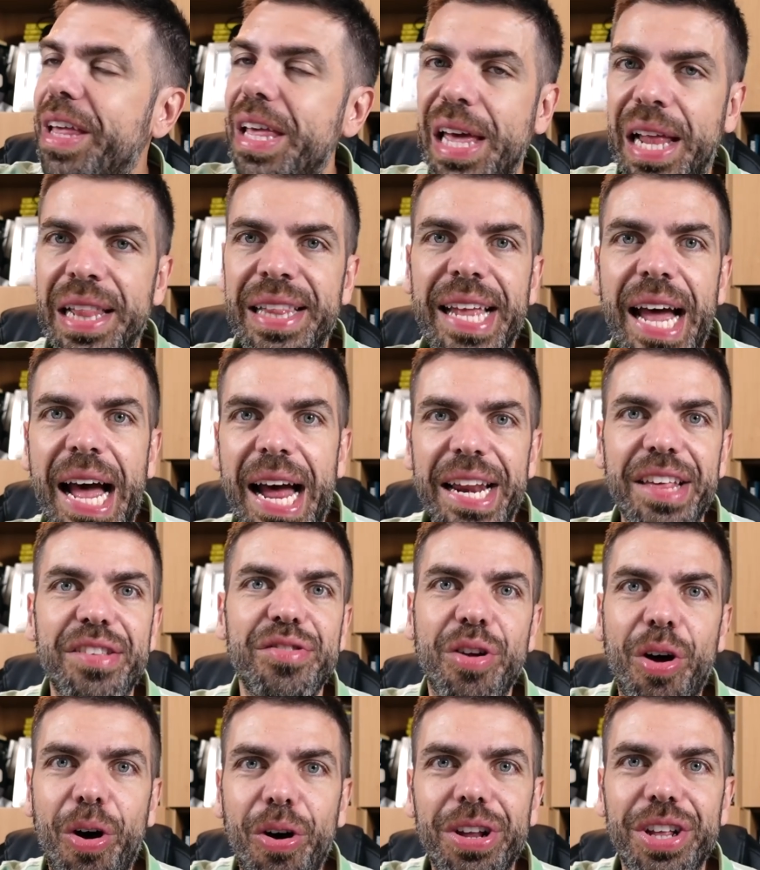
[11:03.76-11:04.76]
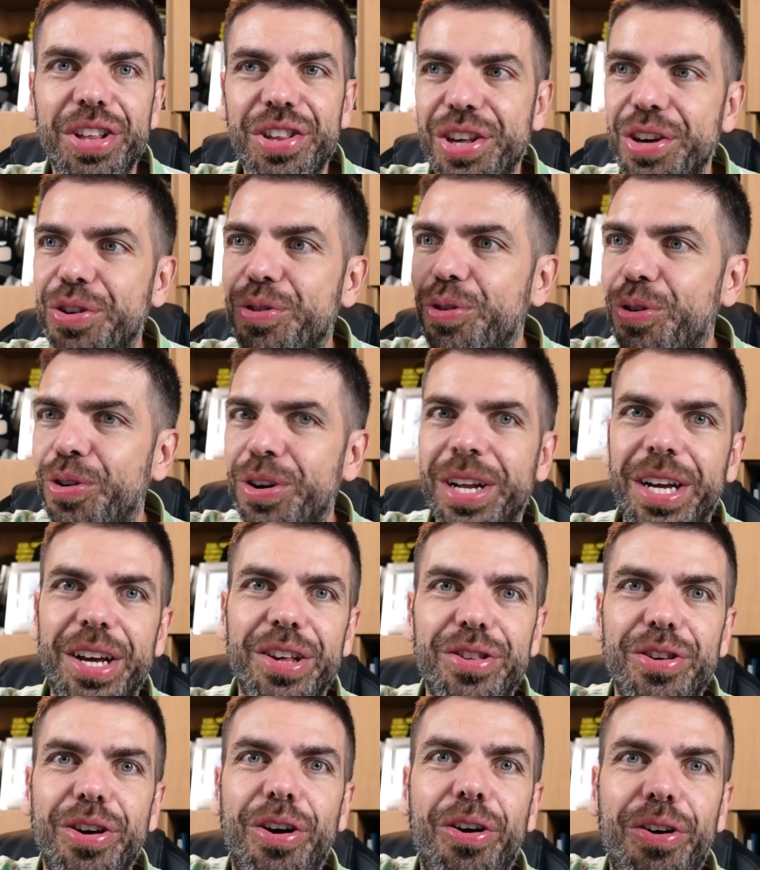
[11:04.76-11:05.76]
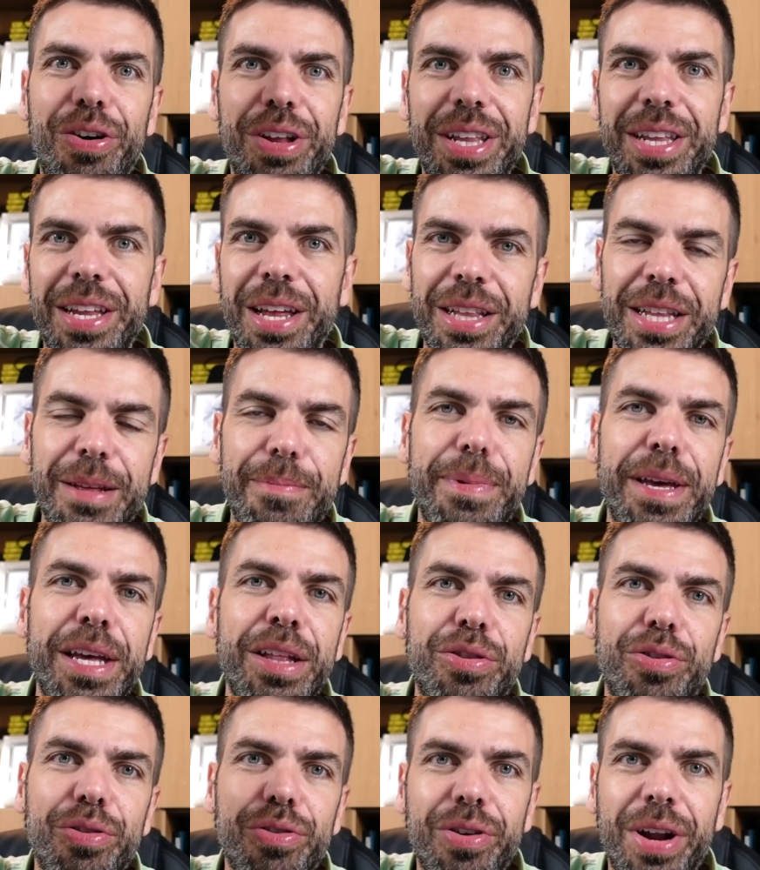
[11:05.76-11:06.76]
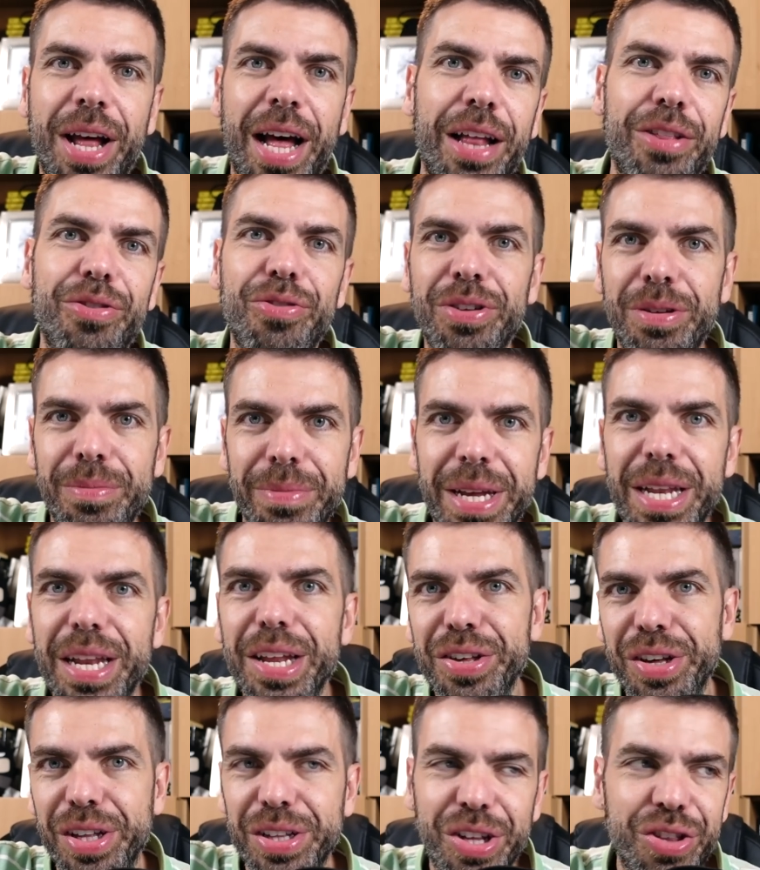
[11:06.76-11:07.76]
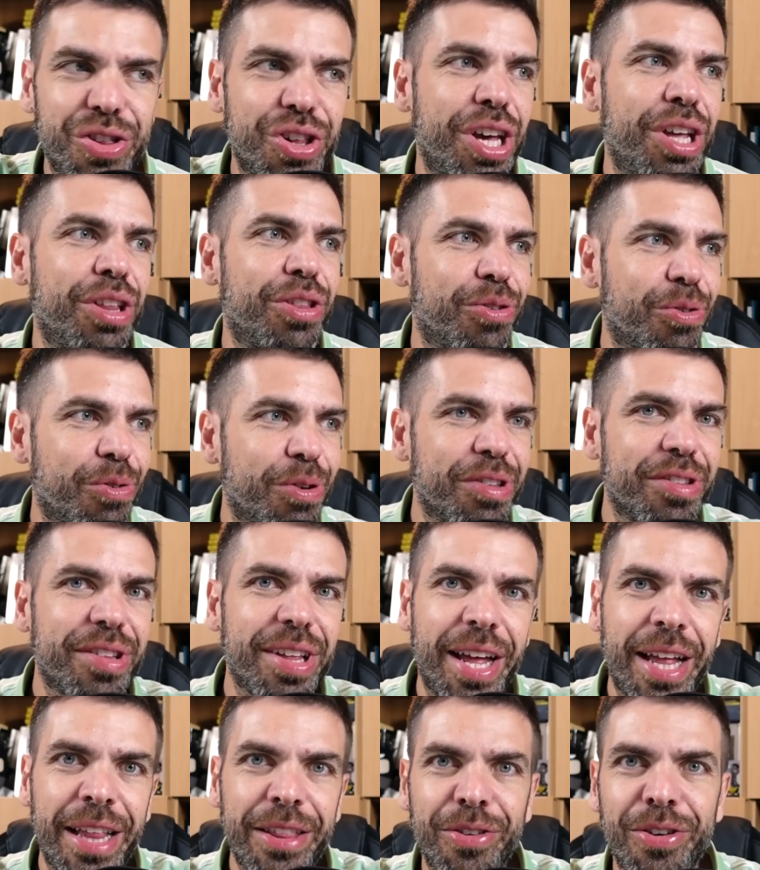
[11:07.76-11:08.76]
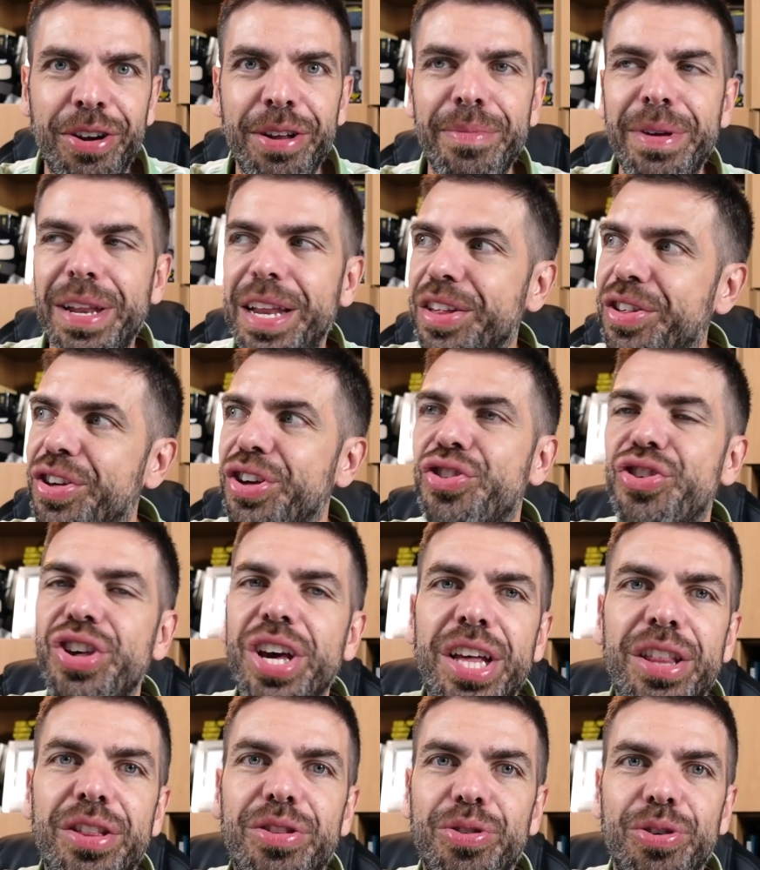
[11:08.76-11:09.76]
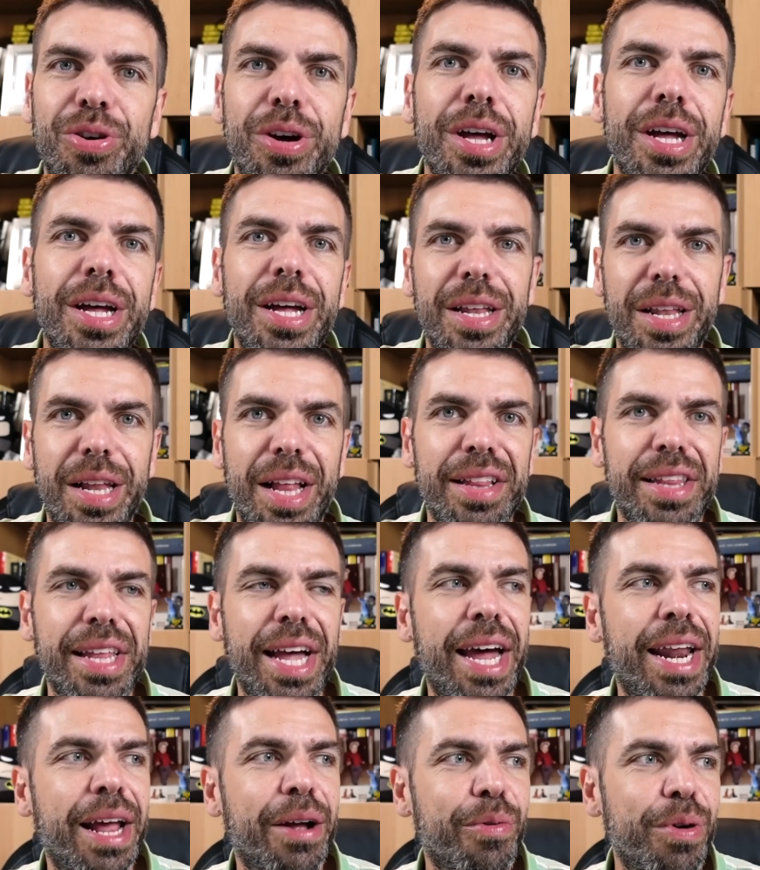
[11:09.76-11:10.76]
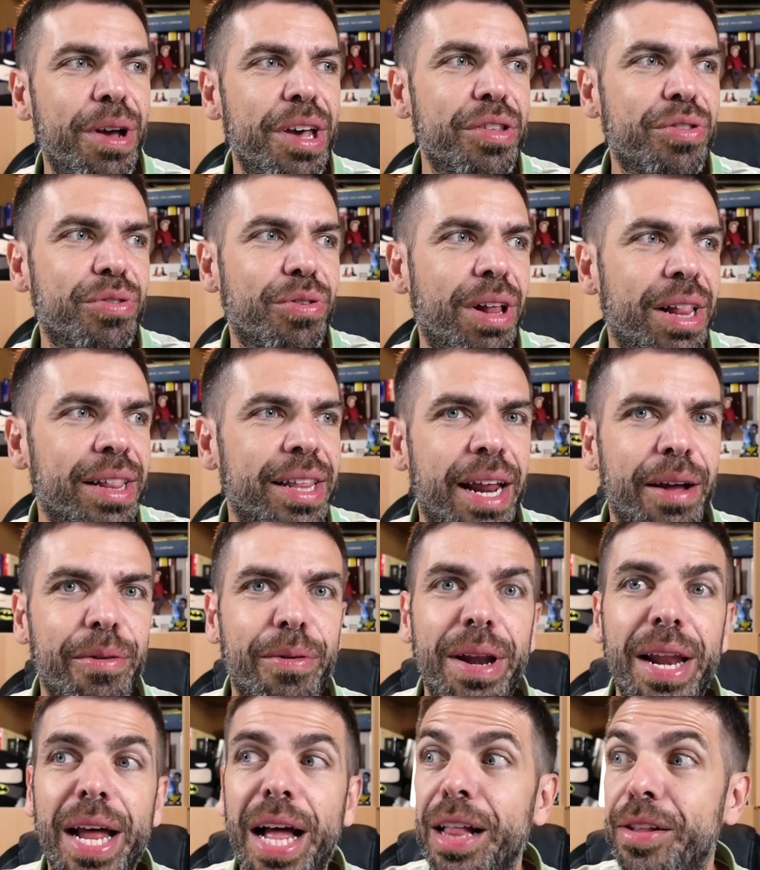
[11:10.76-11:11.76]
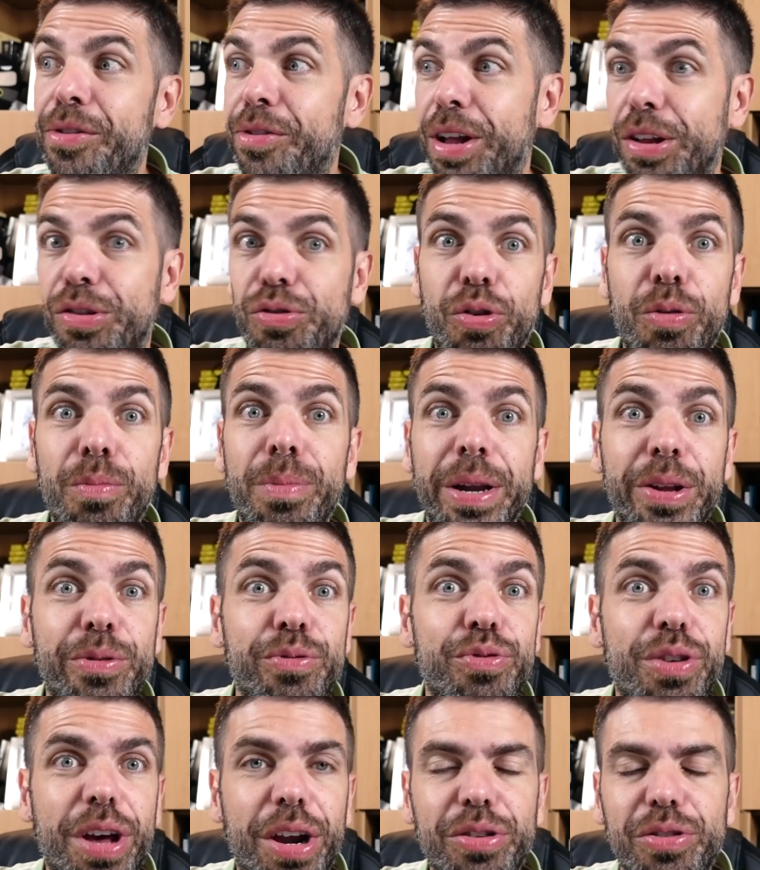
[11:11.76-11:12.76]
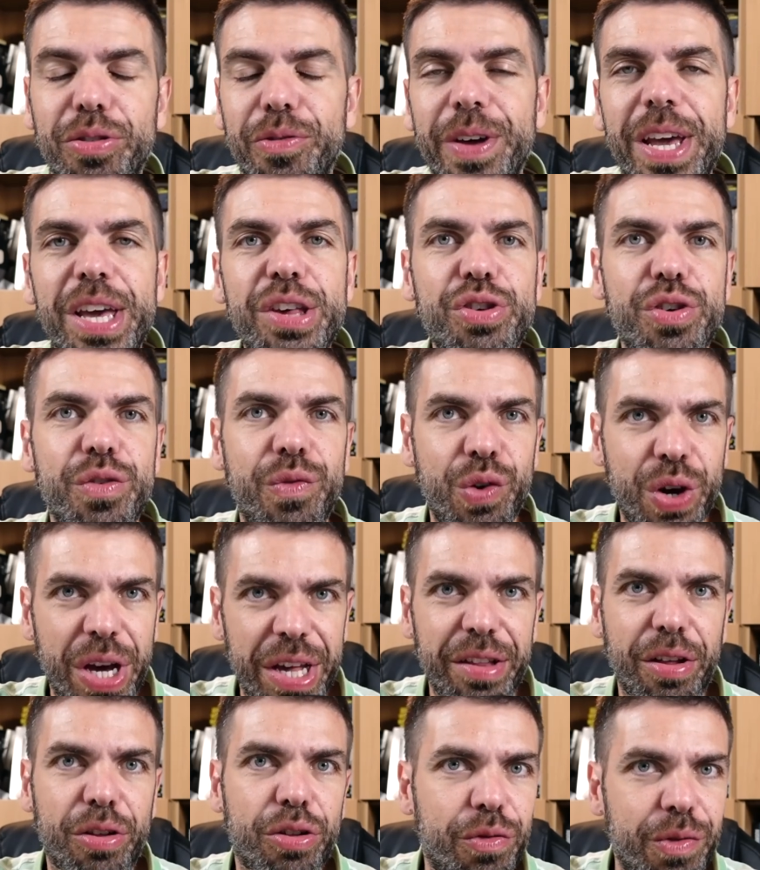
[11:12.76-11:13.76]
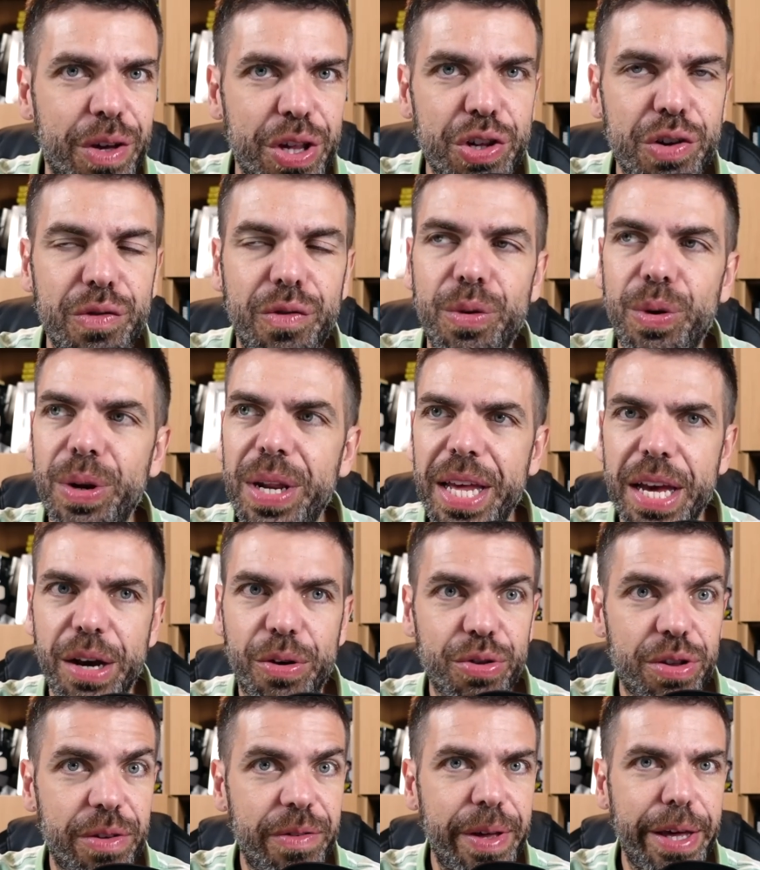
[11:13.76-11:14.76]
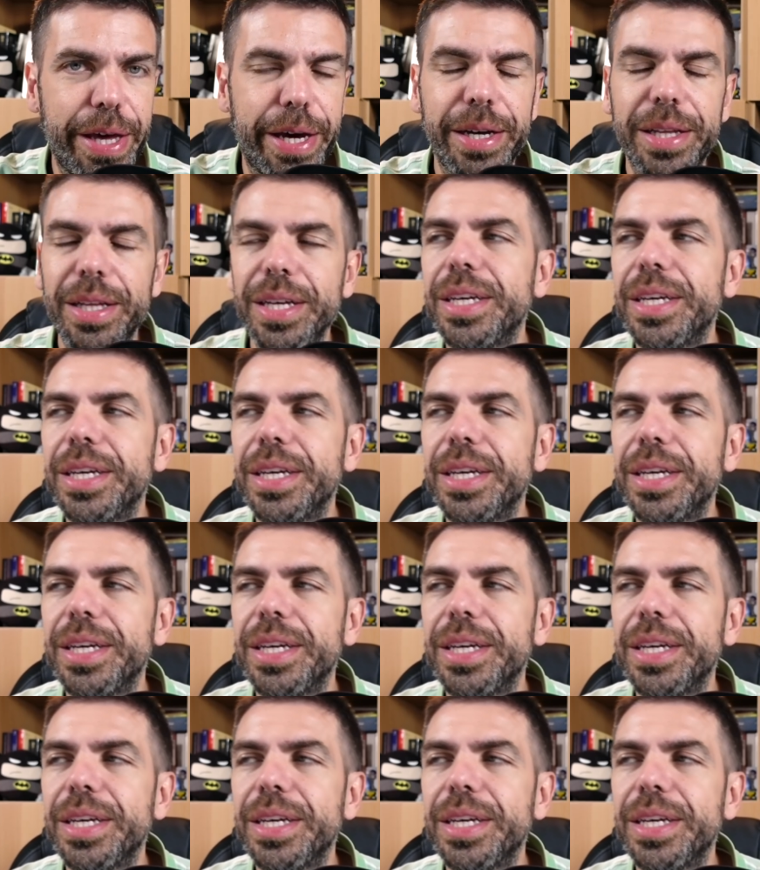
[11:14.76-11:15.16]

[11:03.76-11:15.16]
gli altari storici con, che so, il dipinto donato nel 1700, quest'altro nel 1600, l'altare a questo, l'altare a quell'altro, la tomba di un certo vescovo che è stato vescovo lì e così via